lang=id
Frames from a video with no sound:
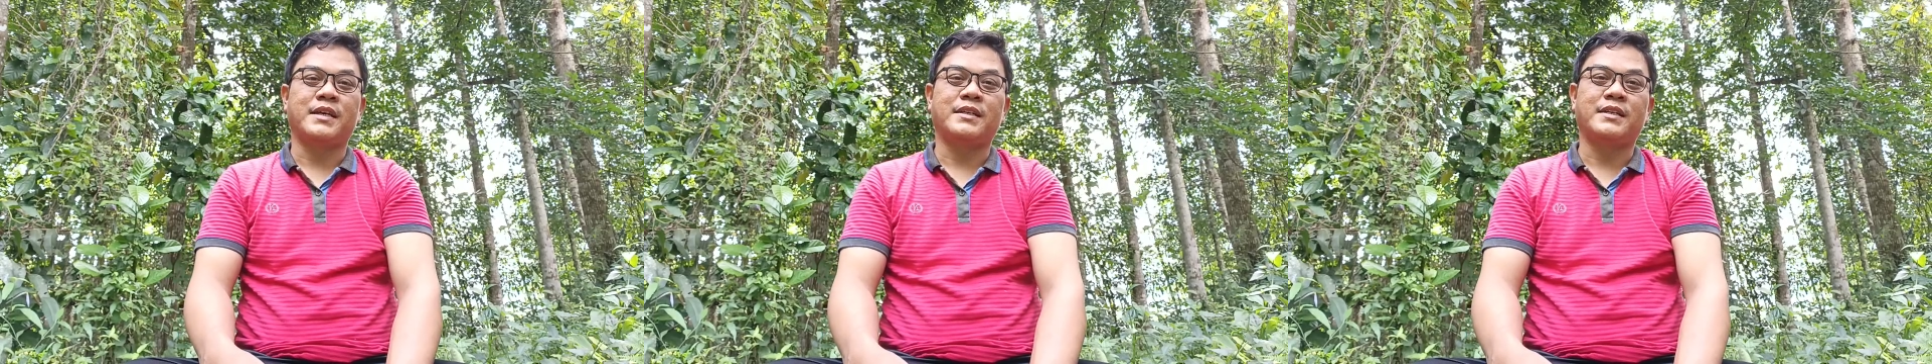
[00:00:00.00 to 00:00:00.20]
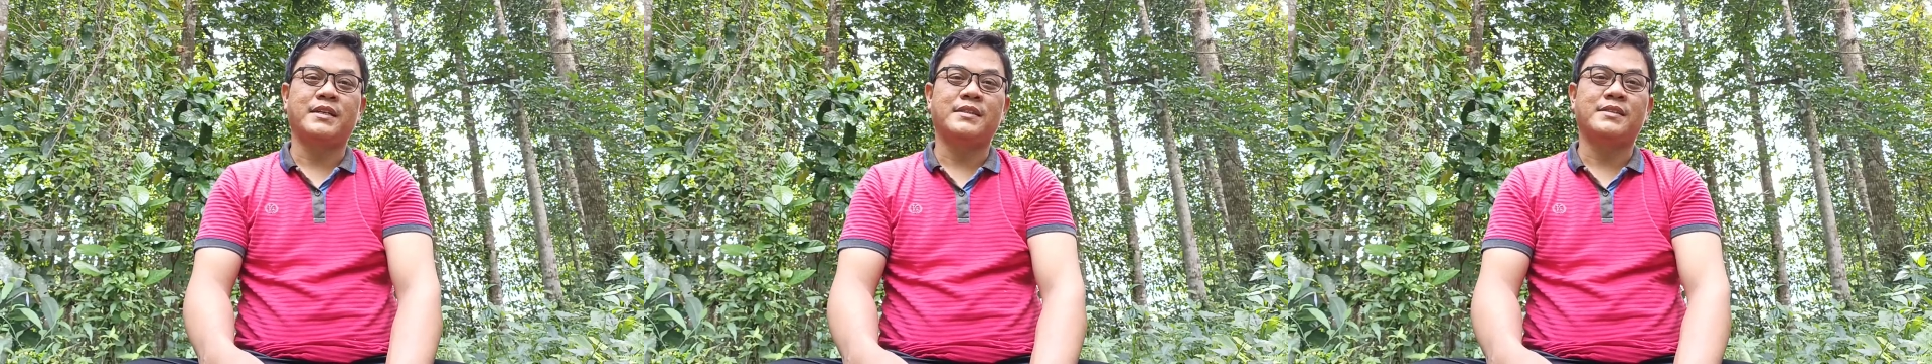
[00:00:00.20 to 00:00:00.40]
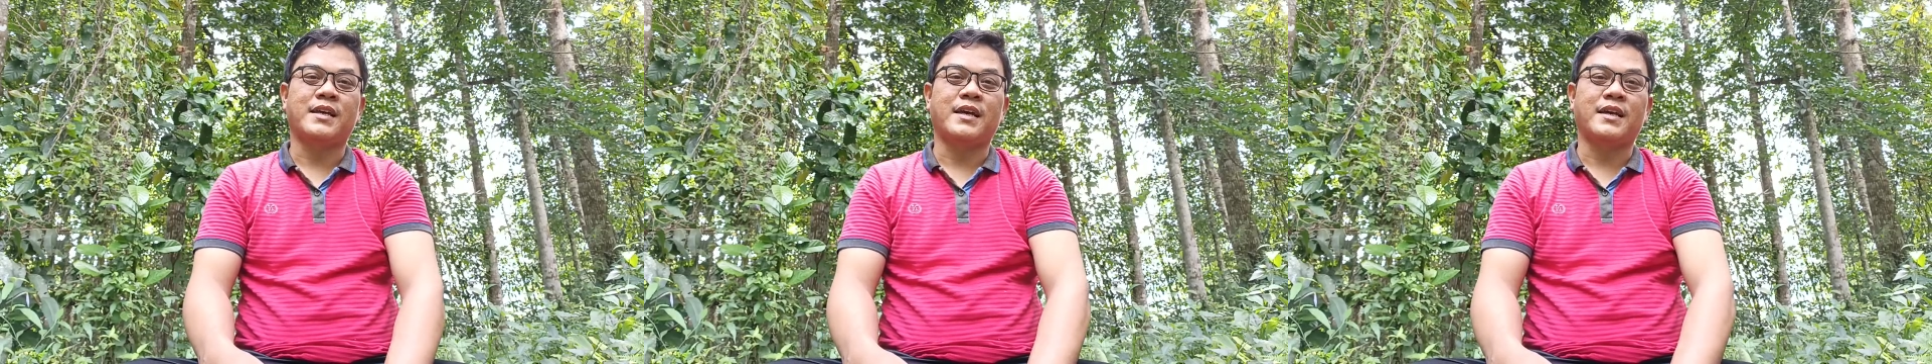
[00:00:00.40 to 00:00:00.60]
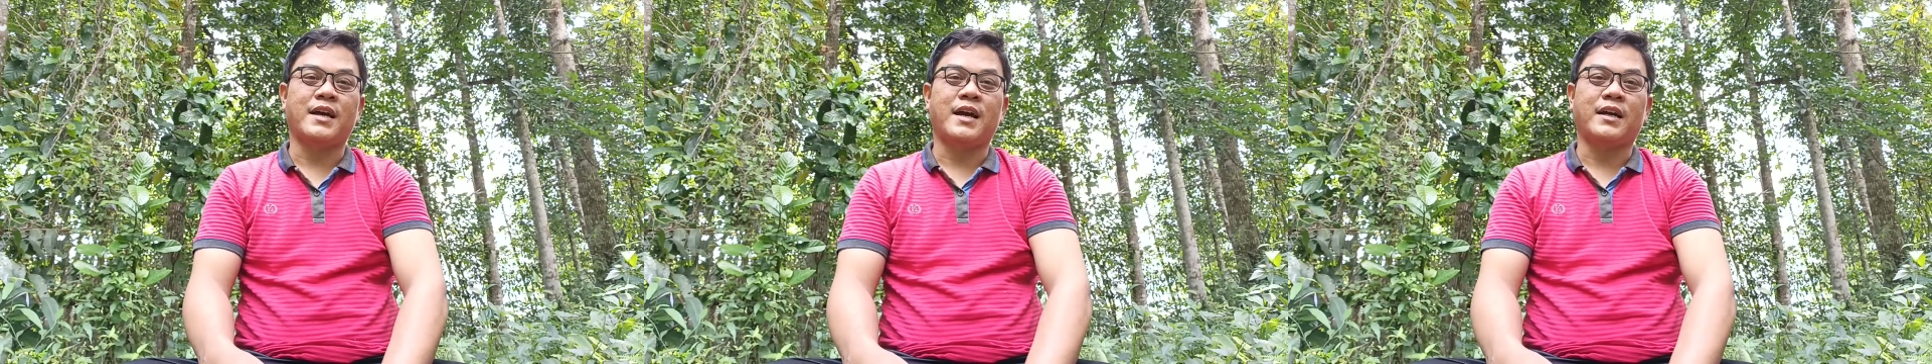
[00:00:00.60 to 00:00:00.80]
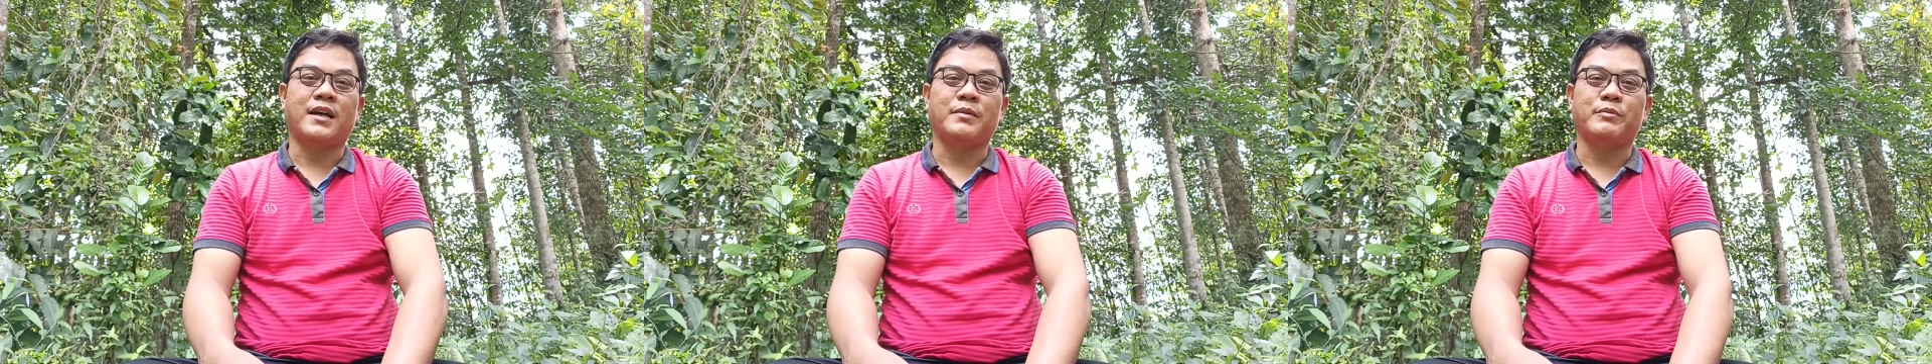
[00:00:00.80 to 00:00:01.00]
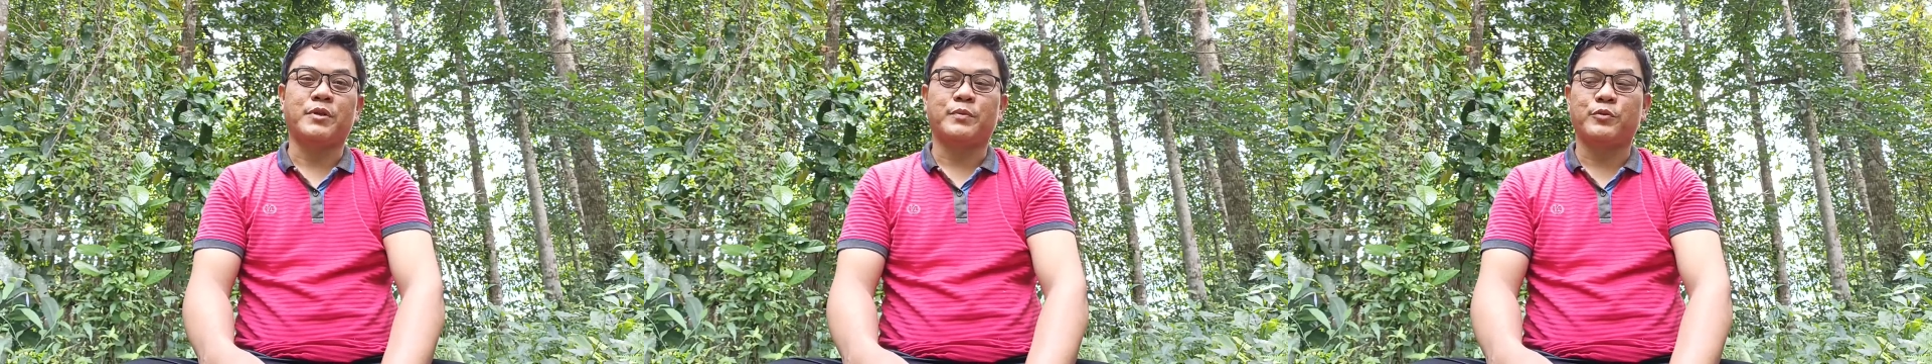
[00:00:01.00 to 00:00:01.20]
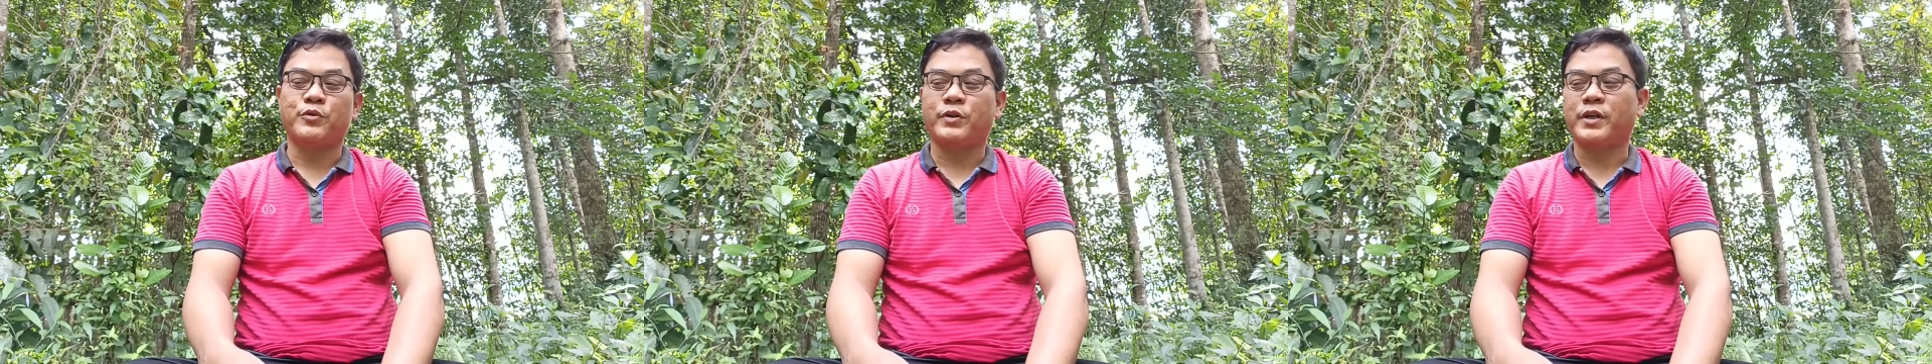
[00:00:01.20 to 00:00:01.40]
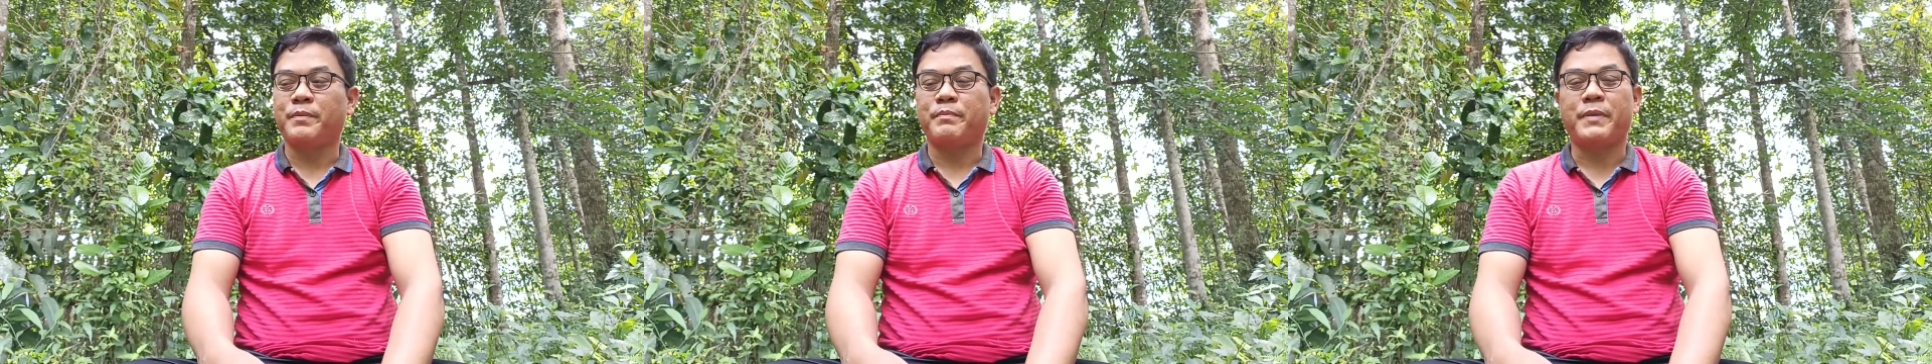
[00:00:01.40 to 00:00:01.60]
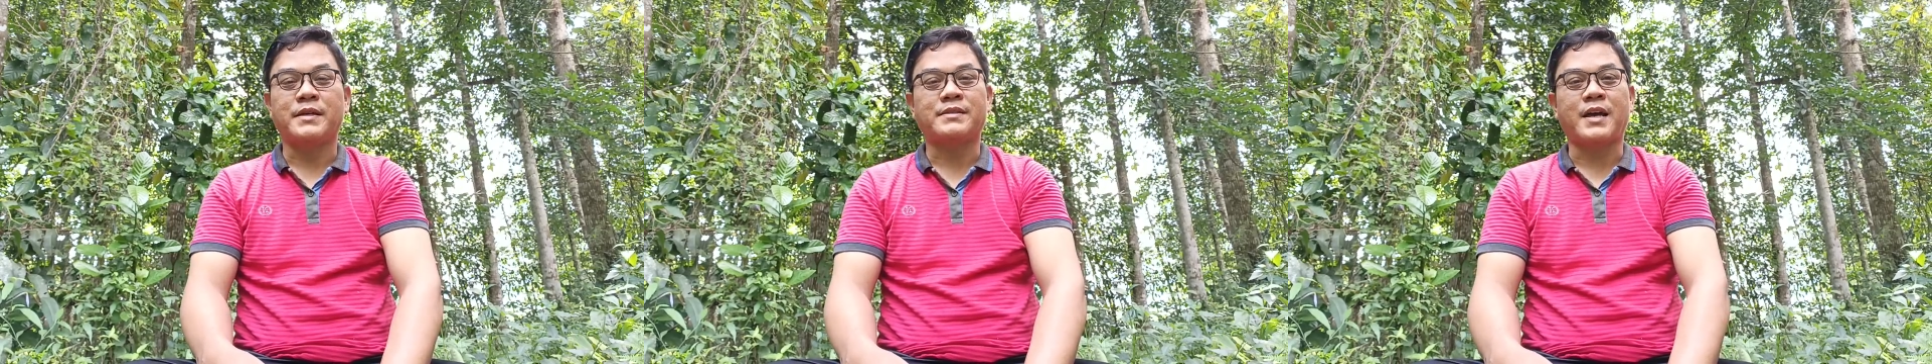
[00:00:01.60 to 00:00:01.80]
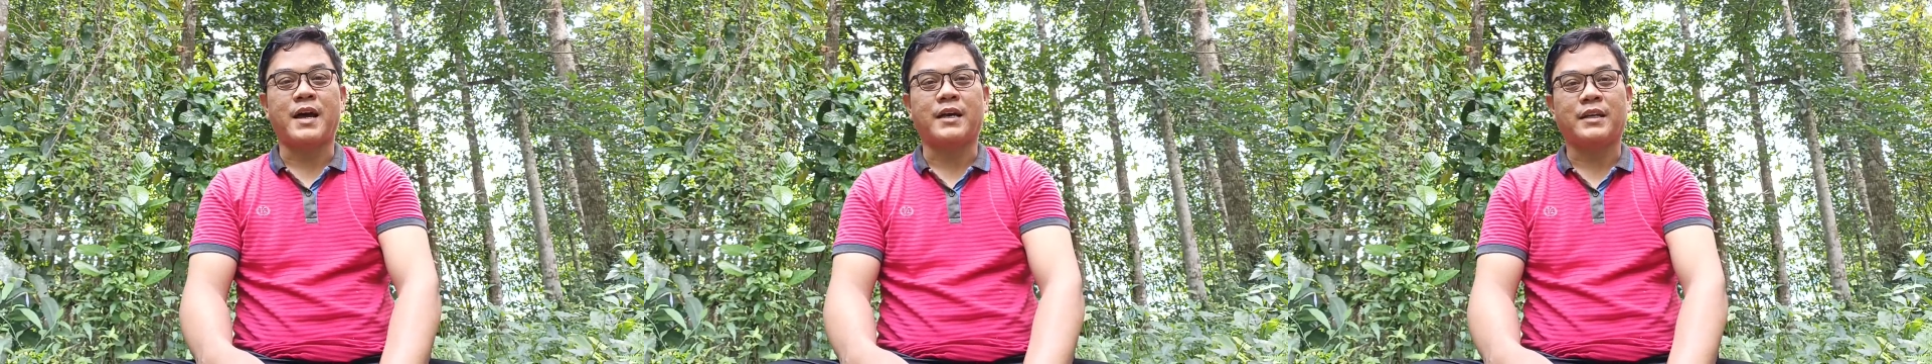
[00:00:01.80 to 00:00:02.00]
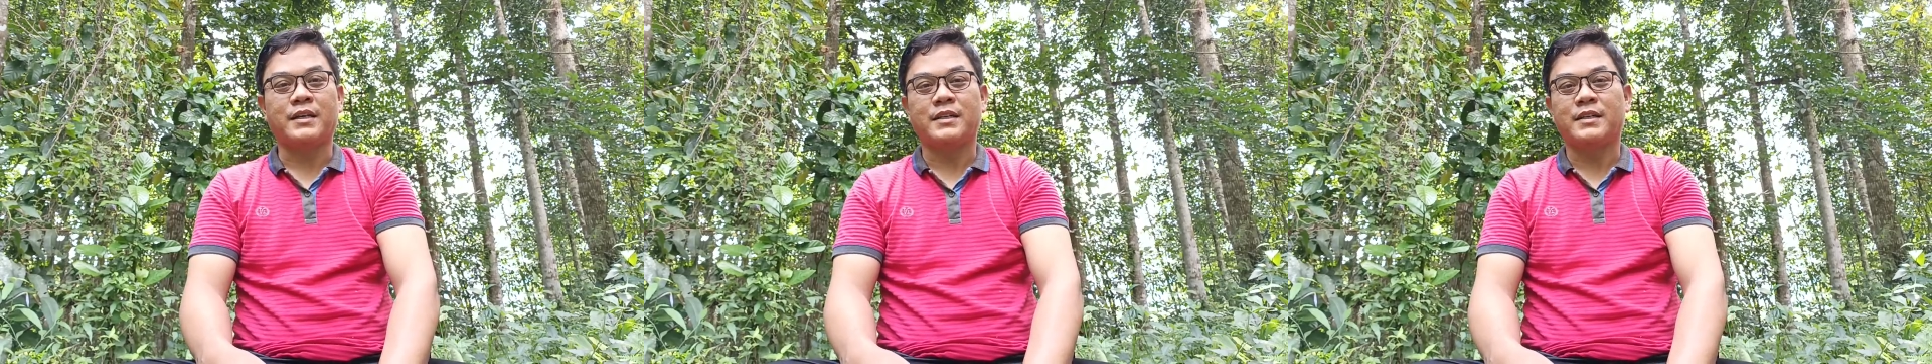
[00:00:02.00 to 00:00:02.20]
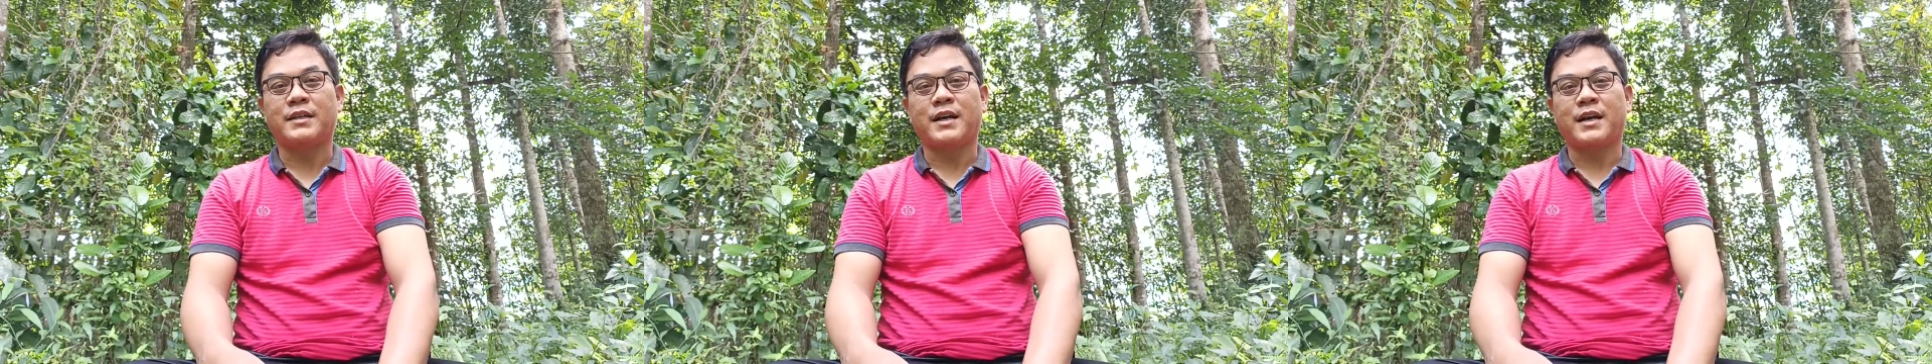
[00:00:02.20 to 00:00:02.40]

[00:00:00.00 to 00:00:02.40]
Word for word: Jadi saya akan mereview kipas angin